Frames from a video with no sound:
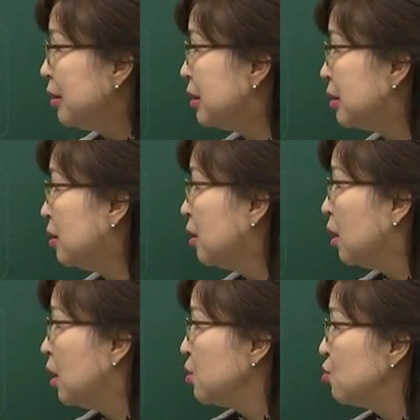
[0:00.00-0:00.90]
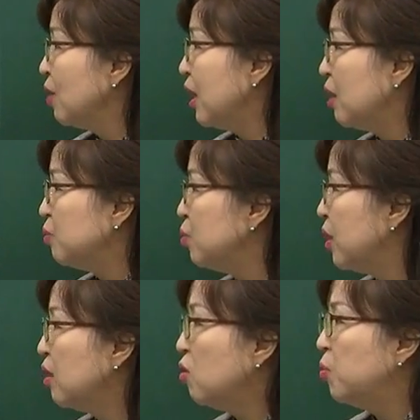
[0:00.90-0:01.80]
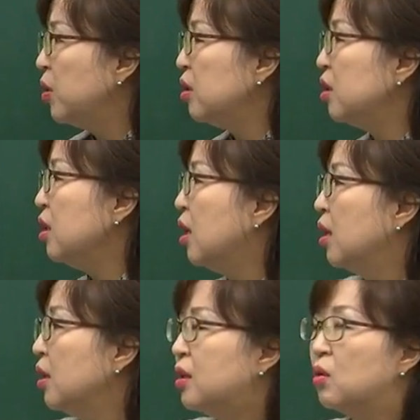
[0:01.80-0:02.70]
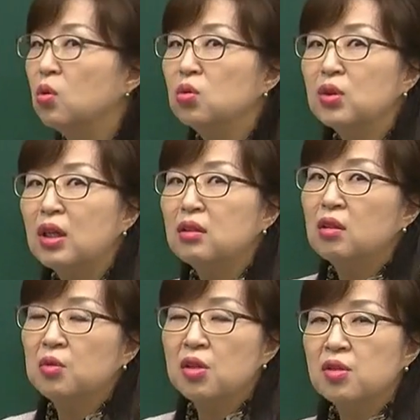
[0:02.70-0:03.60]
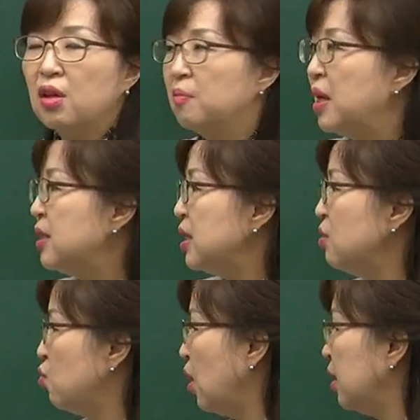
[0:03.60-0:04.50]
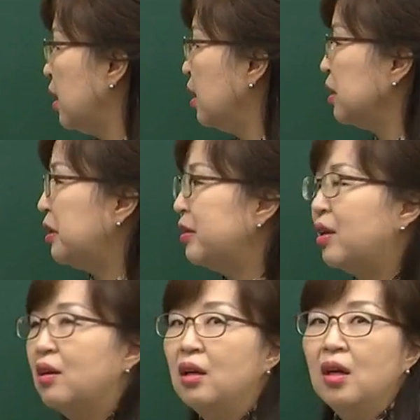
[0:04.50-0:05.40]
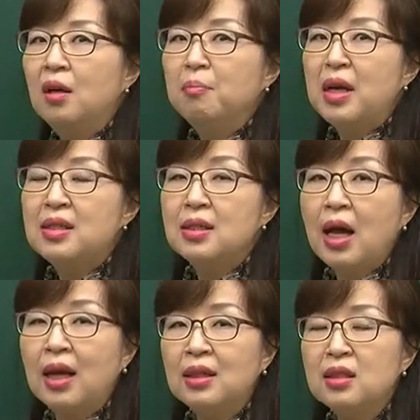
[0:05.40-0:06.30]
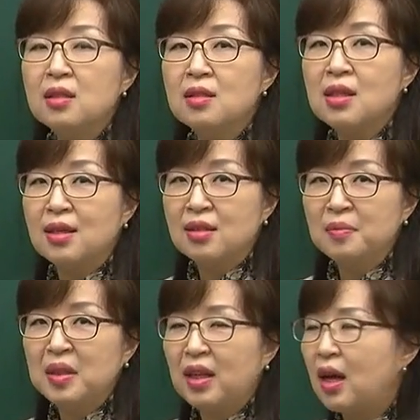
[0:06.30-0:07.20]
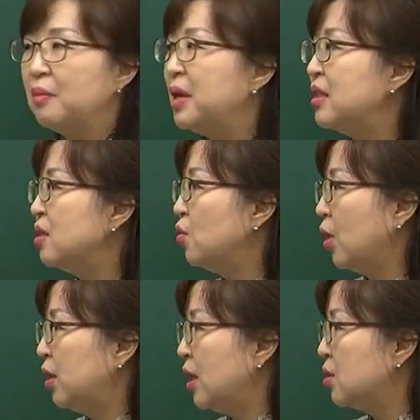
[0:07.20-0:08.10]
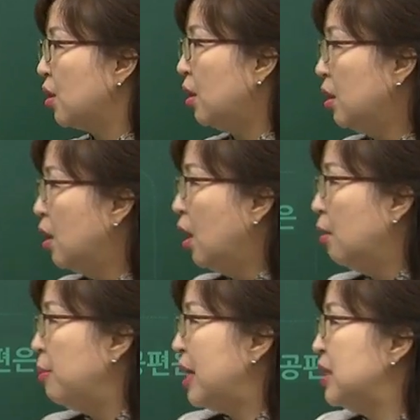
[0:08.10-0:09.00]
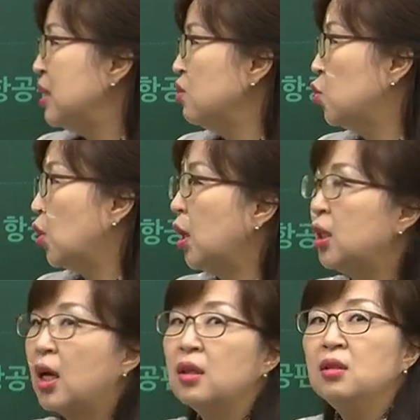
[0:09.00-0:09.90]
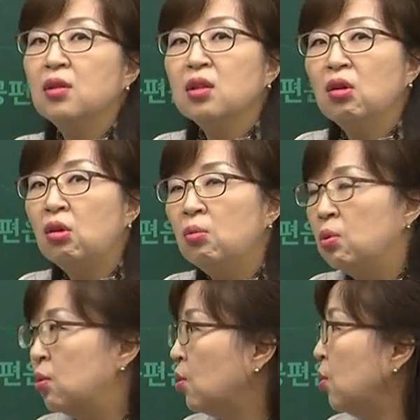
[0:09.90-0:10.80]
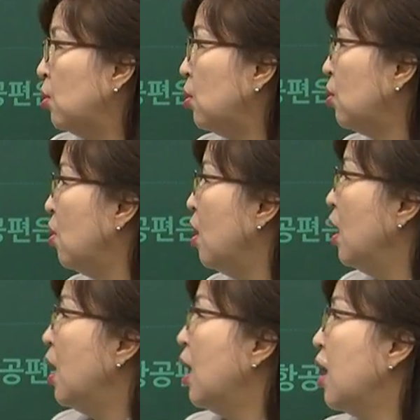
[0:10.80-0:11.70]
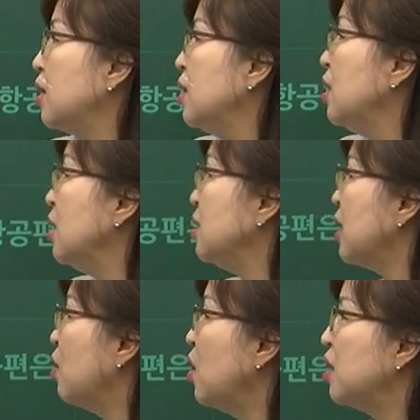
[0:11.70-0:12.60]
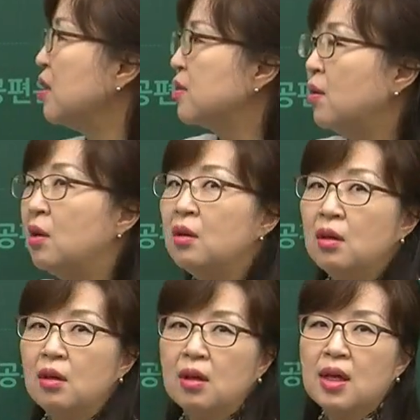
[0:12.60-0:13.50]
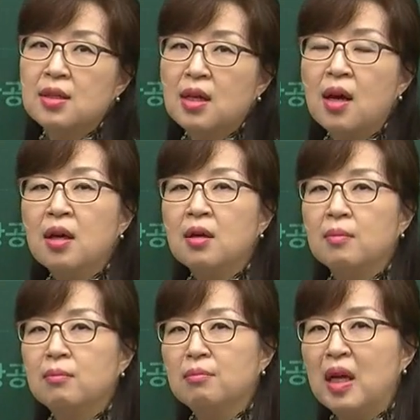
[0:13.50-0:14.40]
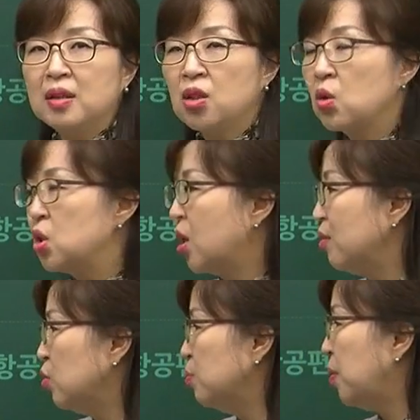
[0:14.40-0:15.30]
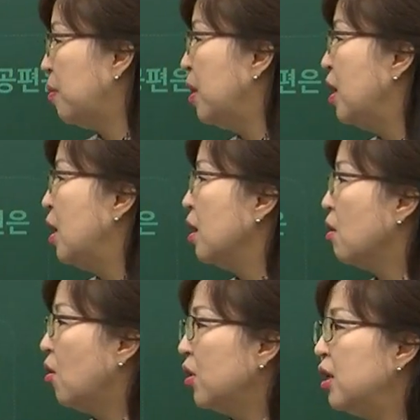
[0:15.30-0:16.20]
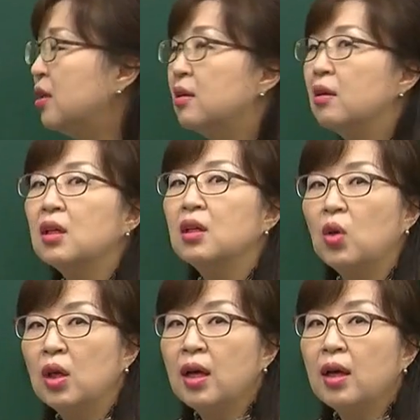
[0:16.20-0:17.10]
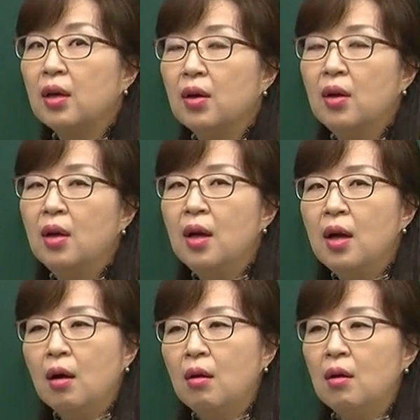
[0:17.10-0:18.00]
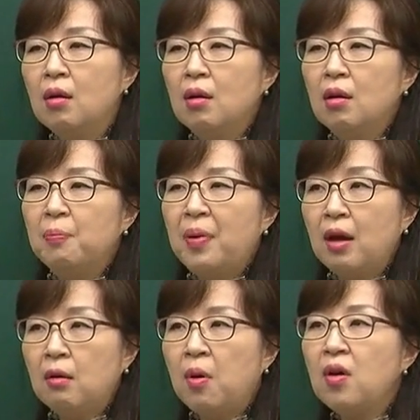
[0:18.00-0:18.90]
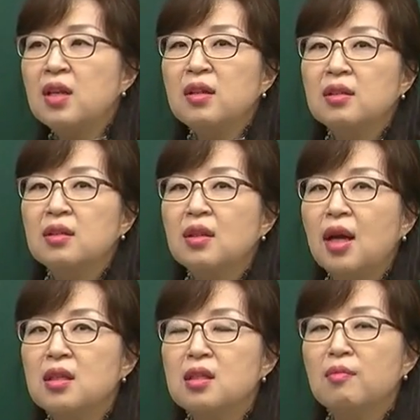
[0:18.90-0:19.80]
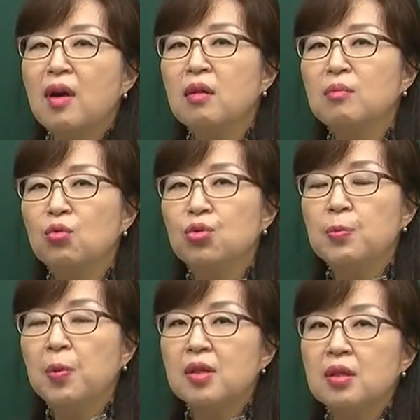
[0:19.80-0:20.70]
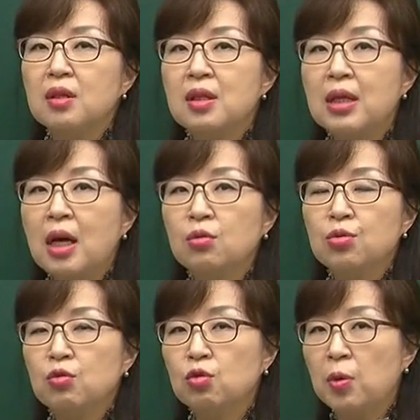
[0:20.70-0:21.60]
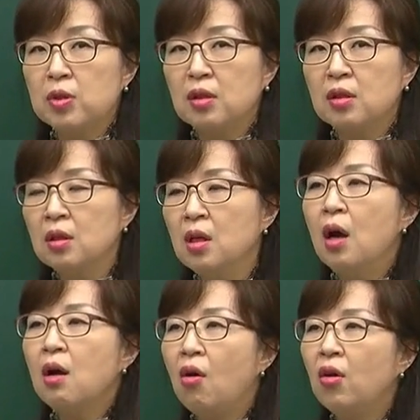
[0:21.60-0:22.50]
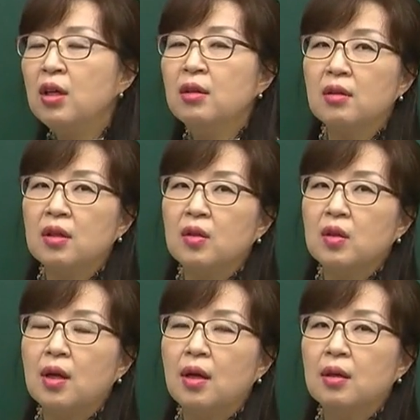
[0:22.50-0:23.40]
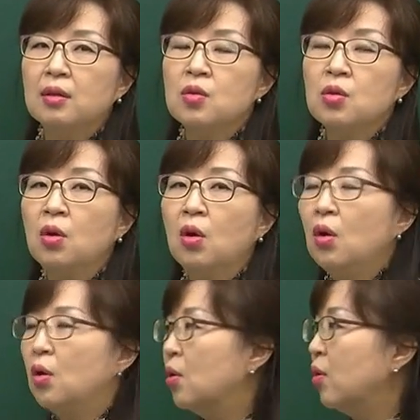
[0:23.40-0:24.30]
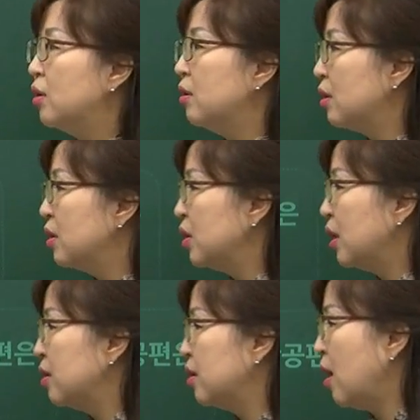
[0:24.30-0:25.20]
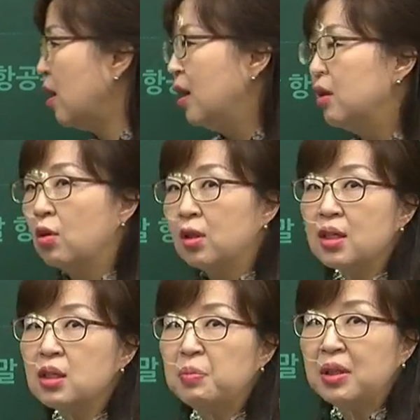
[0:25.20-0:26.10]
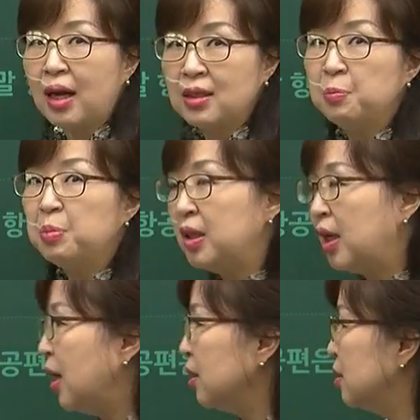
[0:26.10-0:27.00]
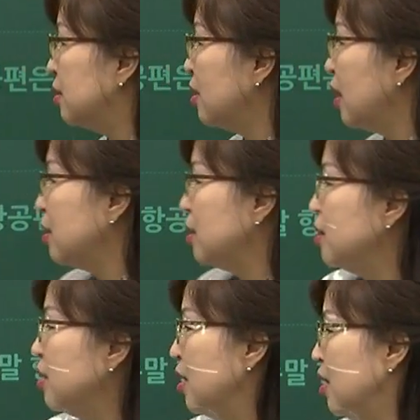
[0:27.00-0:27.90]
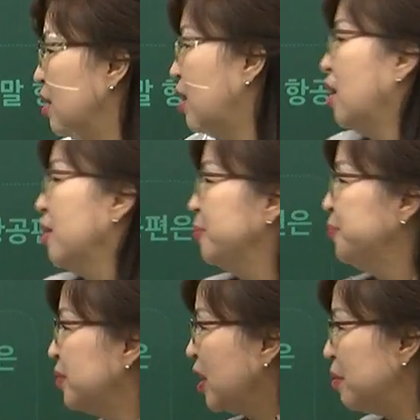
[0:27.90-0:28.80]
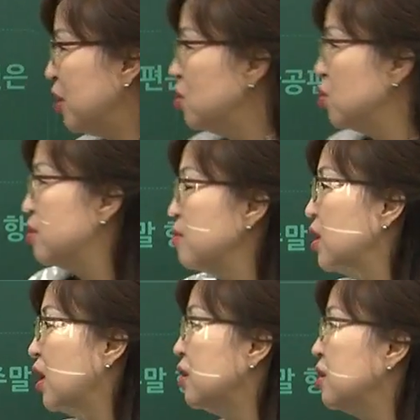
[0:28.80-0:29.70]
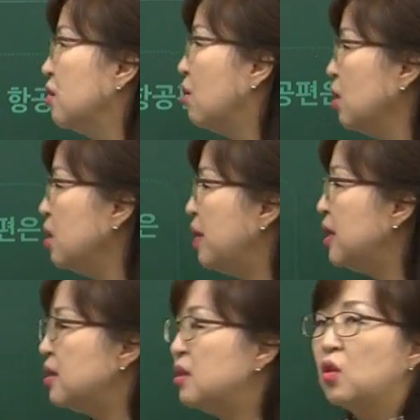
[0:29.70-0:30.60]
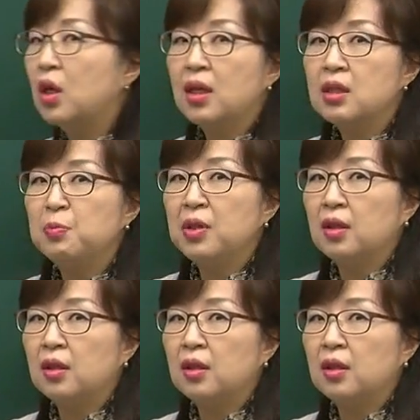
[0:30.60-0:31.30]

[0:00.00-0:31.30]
그래서 주말, 주말 항공편은 일단 공통 단어가 뭐였어요? 매진되다가 나왔네요. 매진하다는 쓰지 않습니다. 매진되다죠. 매진되다를 여기 넣어보고 아, 이 상황에서 가장 음, 적절한 문법. 거의 그렇게 되다예요. 어, 100%는 아니지만 뭐 90% 이상, 99% 거의 그렇게 되다. 그렇죠? 어, 거의 그렇게 되다 할 때 되다시피, 다시피가 들어가는 네, 가면 좋습니다. 그래서 거의 매진되다시피